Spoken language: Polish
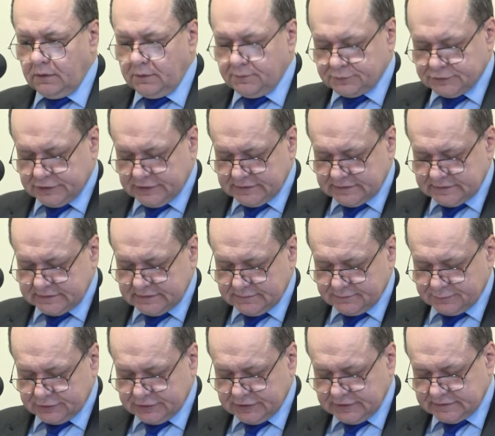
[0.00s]
przez,
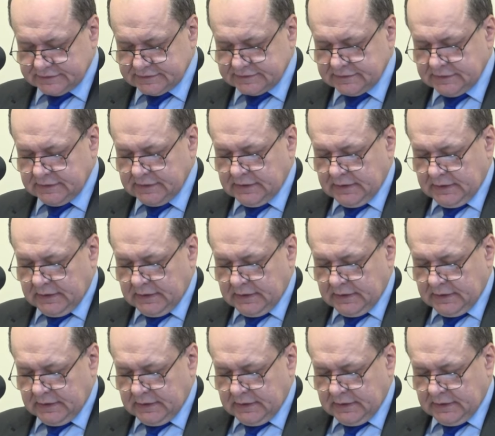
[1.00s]
przez